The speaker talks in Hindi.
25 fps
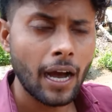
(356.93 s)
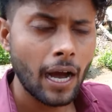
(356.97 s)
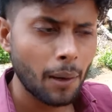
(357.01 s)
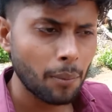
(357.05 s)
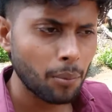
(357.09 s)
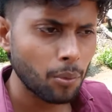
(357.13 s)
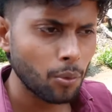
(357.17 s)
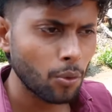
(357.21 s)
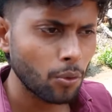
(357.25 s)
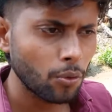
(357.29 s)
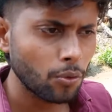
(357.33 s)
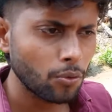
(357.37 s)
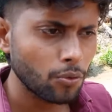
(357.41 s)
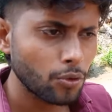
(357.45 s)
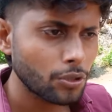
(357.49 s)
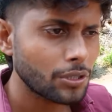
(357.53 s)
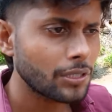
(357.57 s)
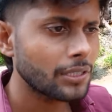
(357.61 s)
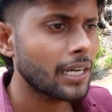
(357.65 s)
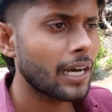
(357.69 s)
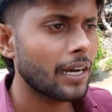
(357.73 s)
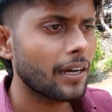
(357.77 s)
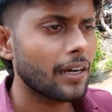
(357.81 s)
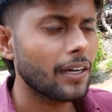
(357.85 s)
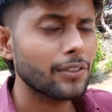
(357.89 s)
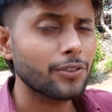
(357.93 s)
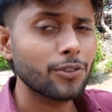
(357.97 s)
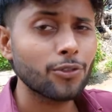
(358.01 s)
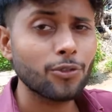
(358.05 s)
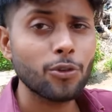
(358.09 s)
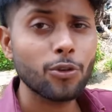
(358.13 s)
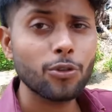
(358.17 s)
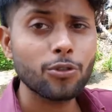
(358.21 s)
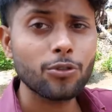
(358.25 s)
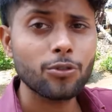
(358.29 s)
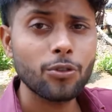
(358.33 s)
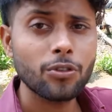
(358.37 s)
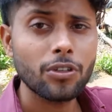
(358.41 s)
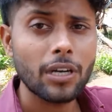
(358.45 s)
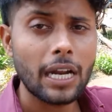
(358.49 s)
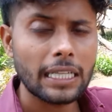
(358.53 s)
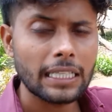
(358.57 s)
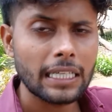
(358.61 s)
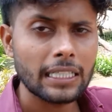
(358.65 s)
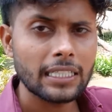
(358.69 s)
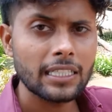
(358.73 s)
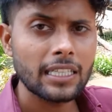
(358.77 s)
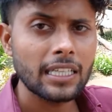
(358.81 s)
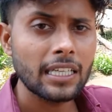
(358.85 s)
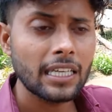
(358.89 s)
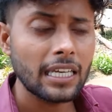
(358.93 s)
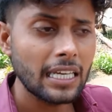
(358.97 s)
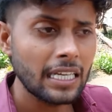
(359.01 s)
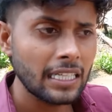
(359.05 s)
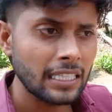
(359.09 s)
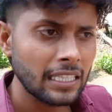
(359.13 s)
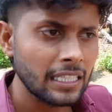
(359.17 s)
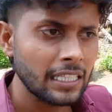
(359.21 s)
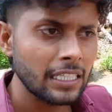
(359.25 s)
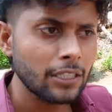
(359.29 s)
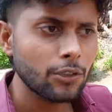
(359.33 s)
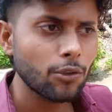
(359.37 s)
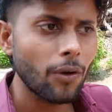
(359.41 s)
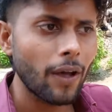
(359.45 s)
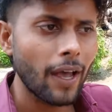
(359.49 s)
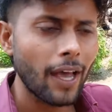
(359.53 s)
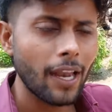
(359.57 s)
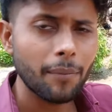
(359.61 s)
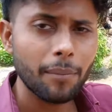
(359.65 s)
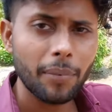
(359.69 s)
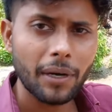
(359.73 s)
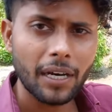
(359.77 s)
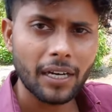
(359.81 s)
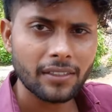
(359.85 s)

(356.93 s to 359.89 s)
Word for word: आप लोग कुछ ना कर सको तो राधा दीदी की इतनी तो हेल्प